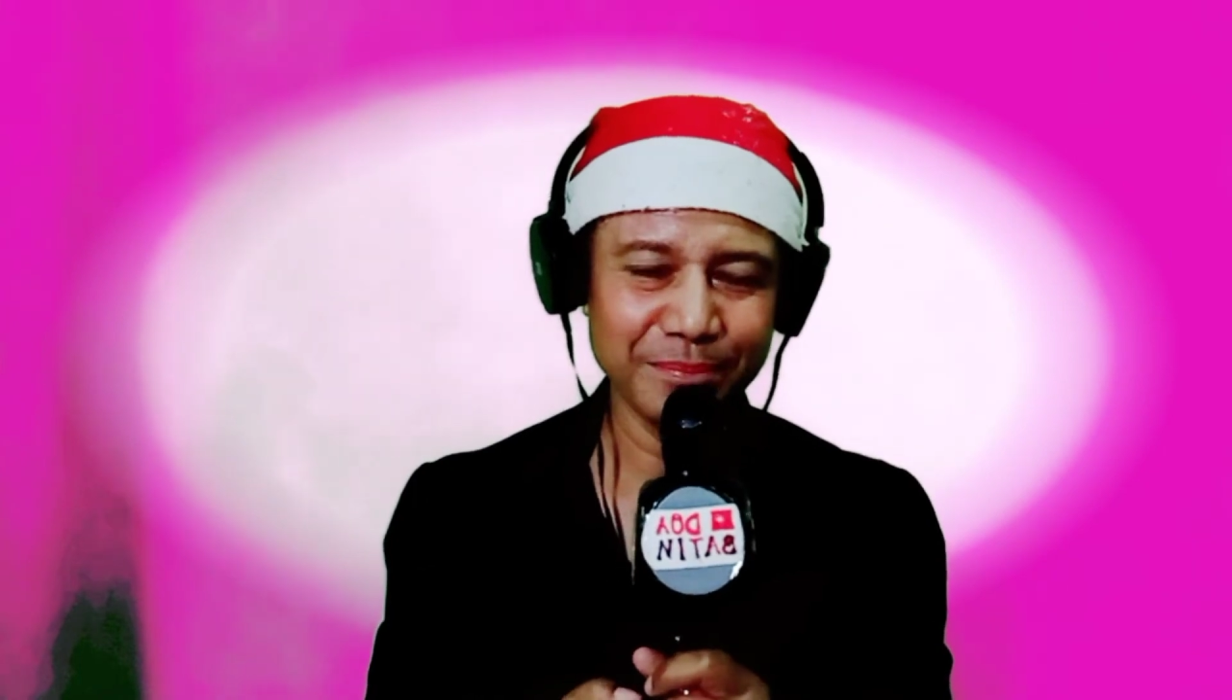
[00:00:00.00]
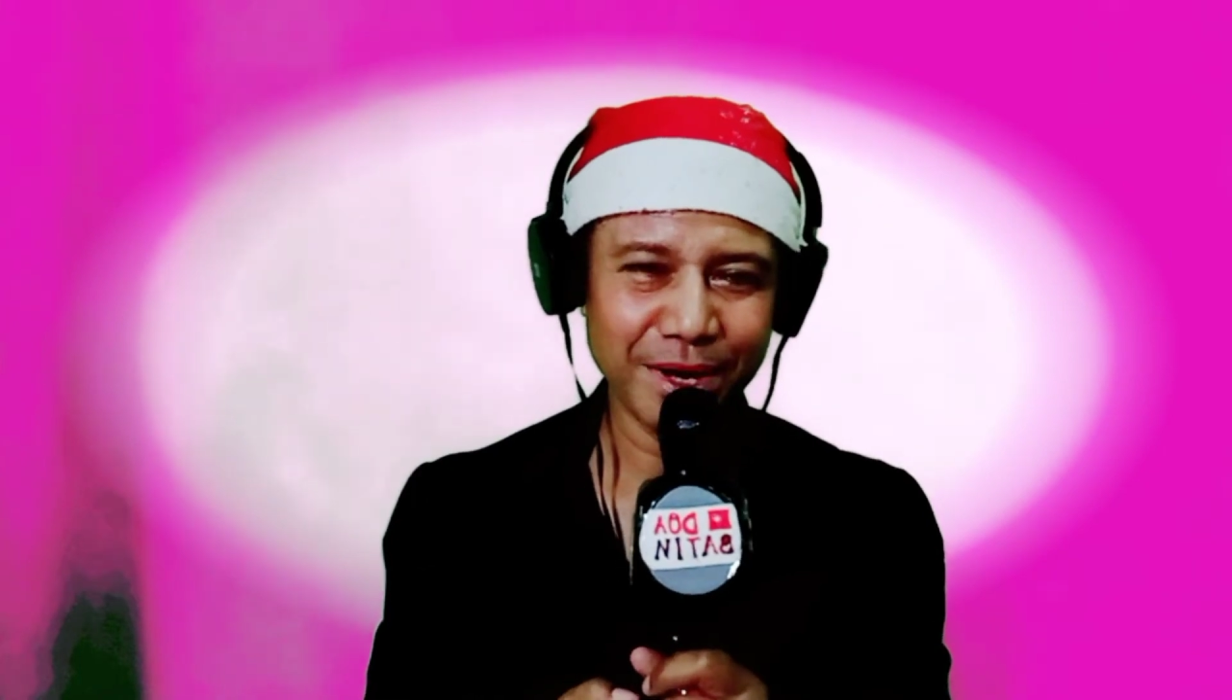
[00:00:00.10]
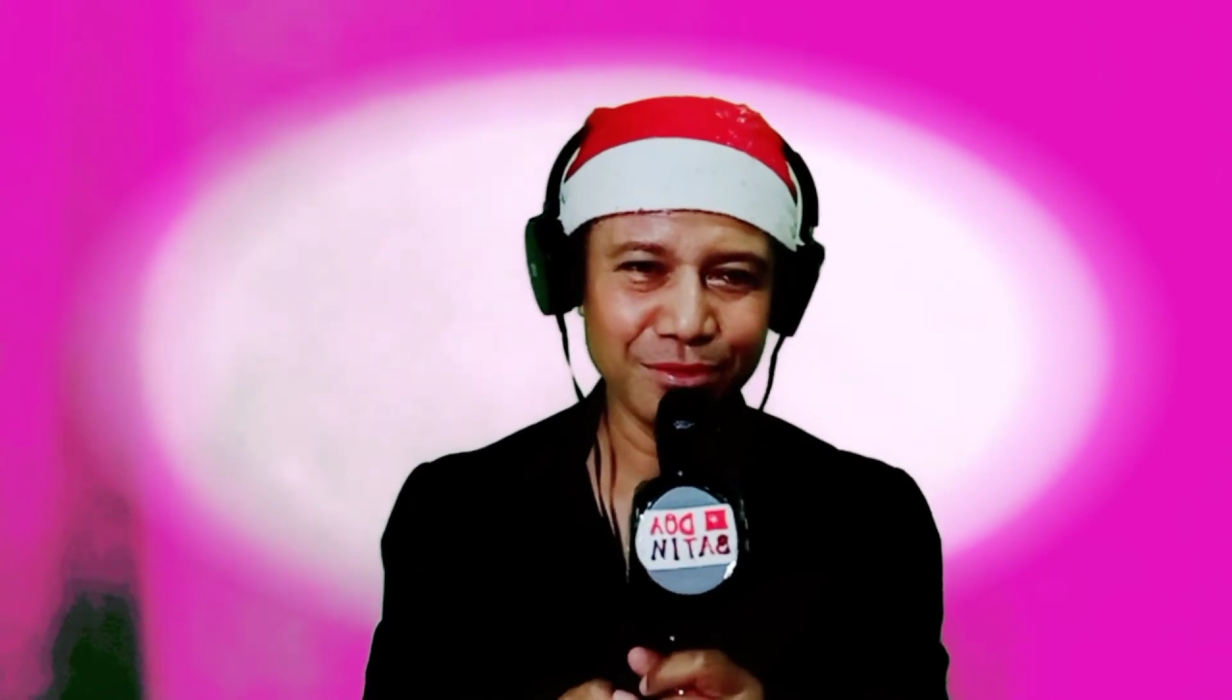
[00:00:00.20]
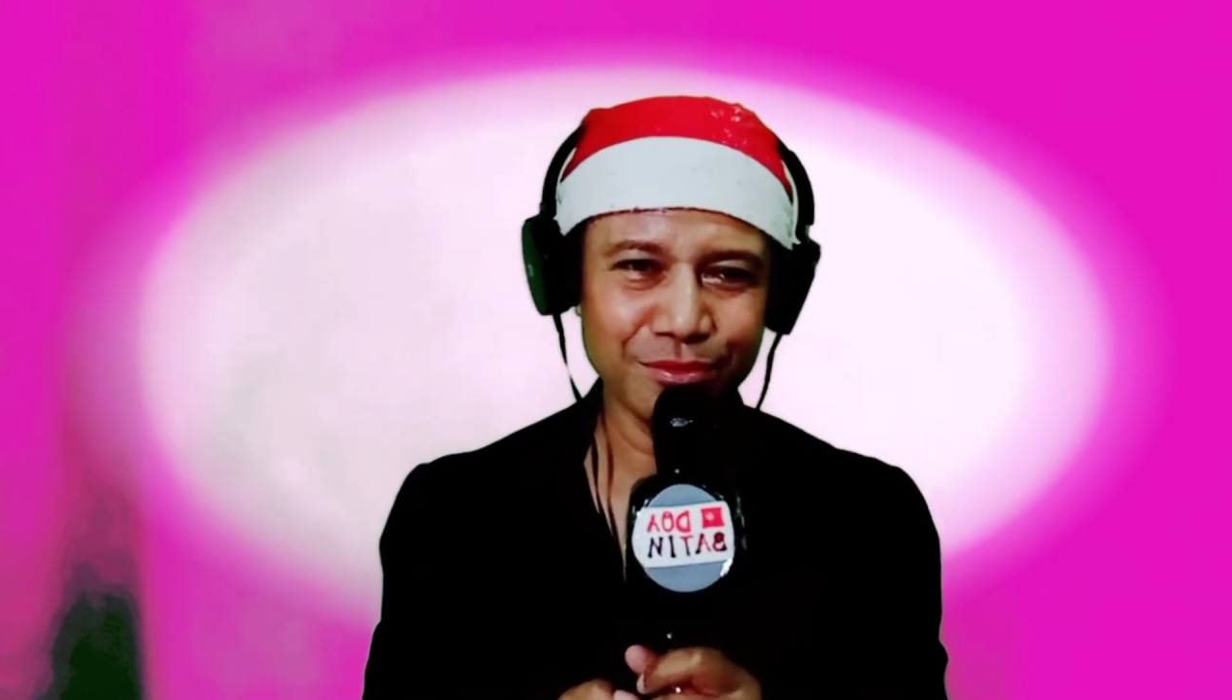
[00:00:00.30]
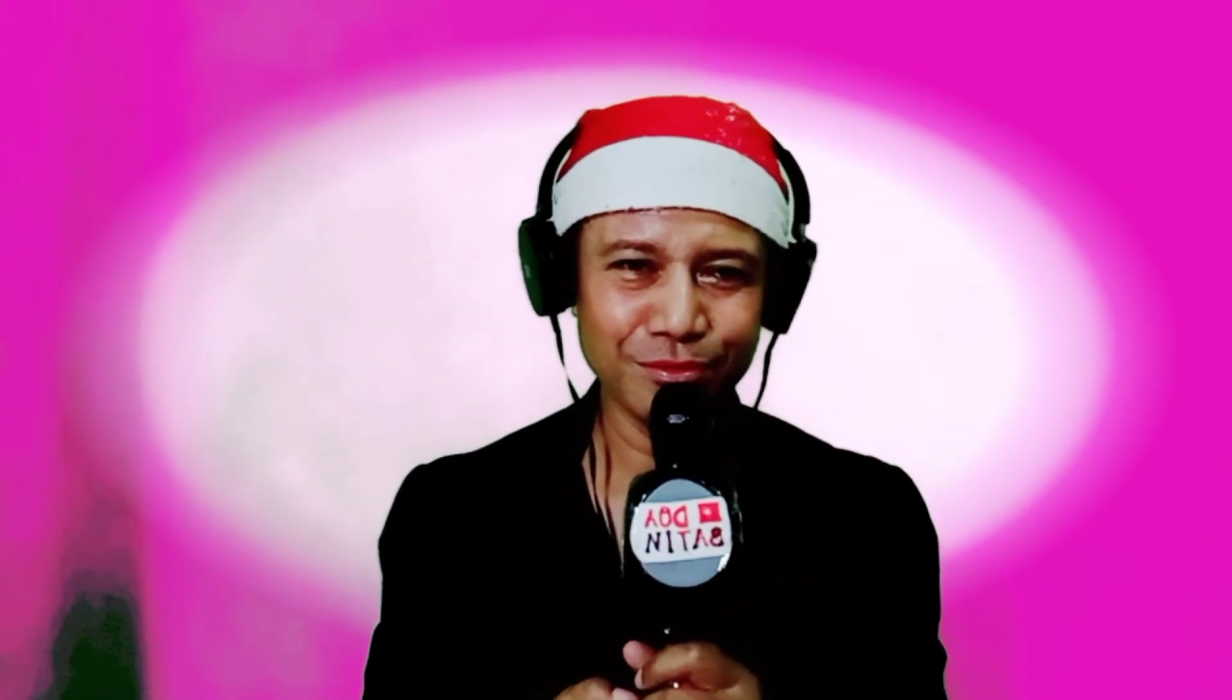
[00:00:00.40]

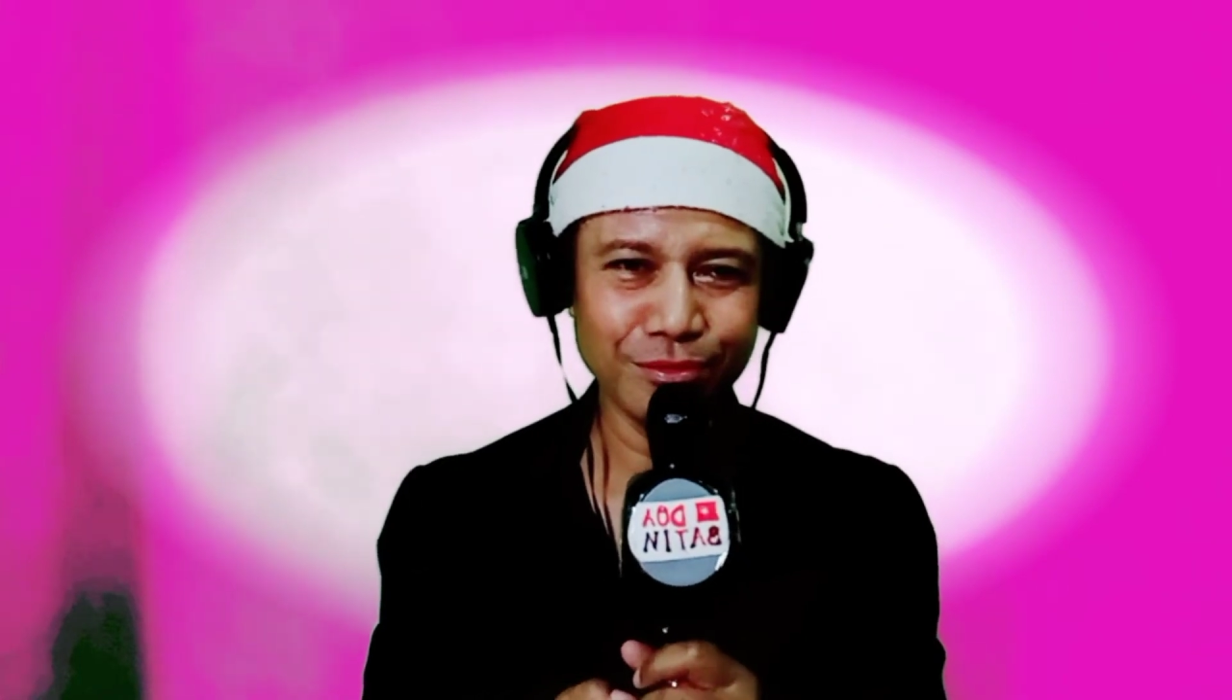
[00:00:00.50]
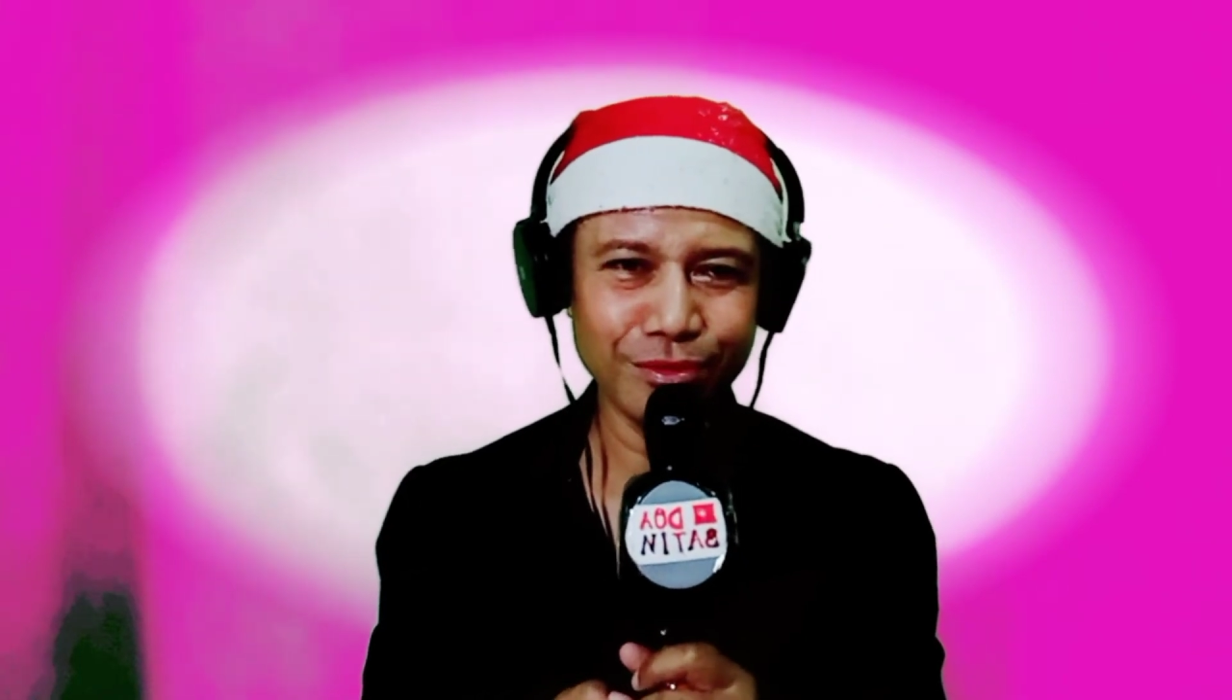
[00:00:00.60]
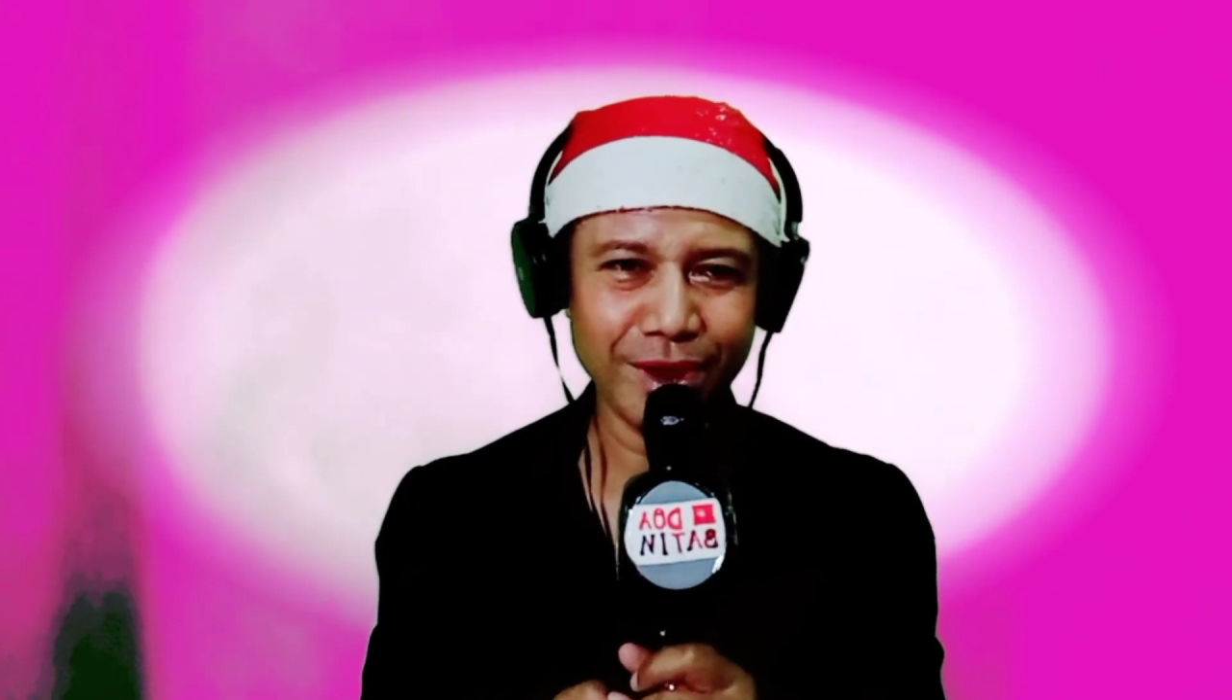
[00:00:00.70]
Maluku,